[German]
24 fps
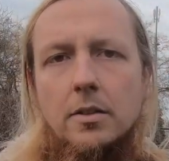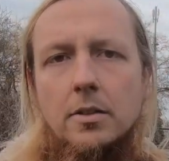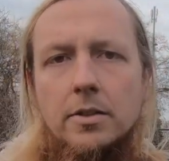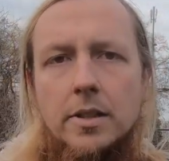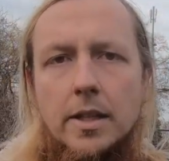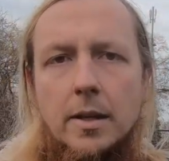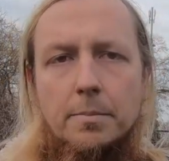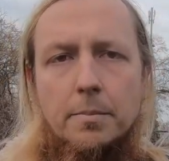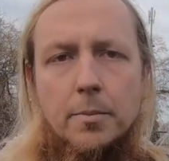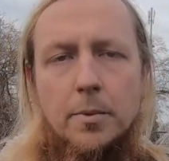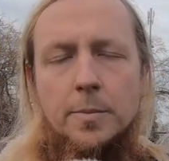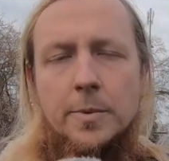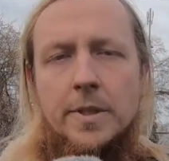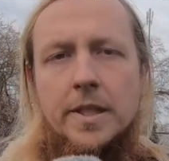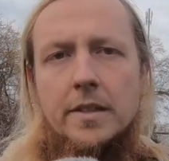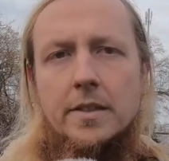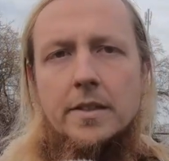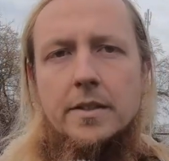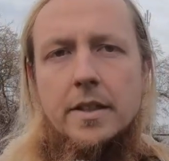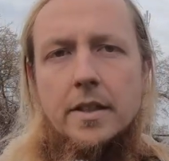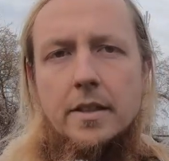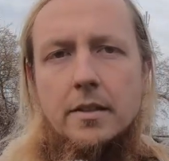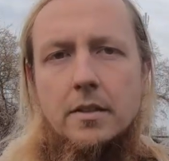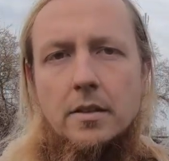Und ich habe momentan
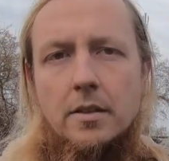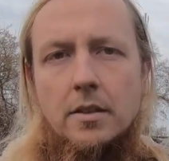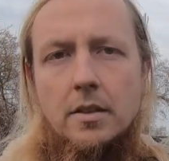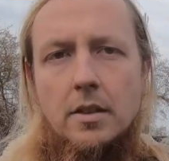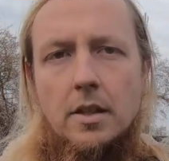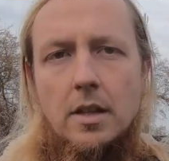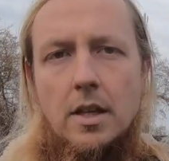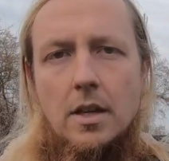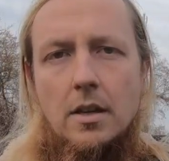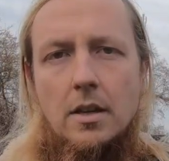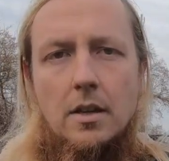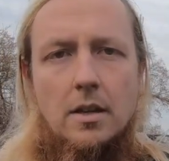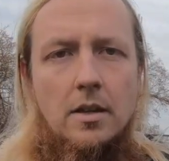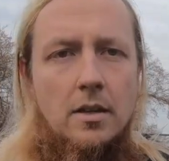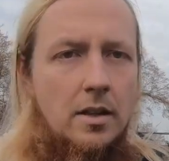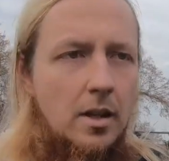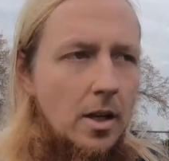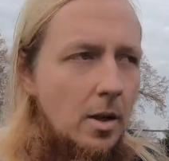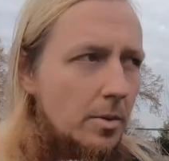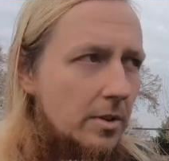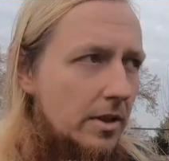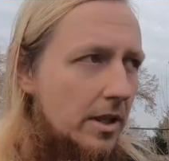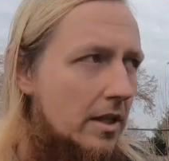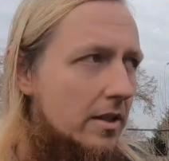das Geld nicht. Ich
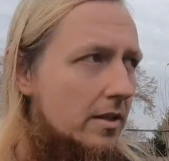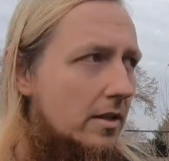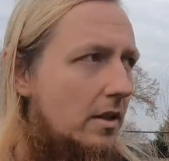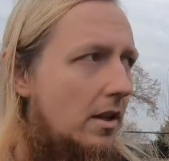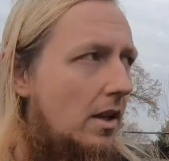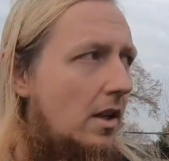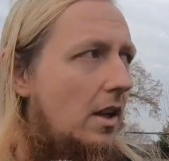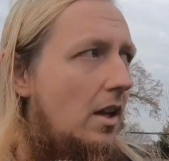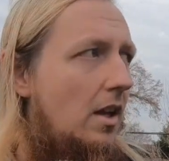glaube, dass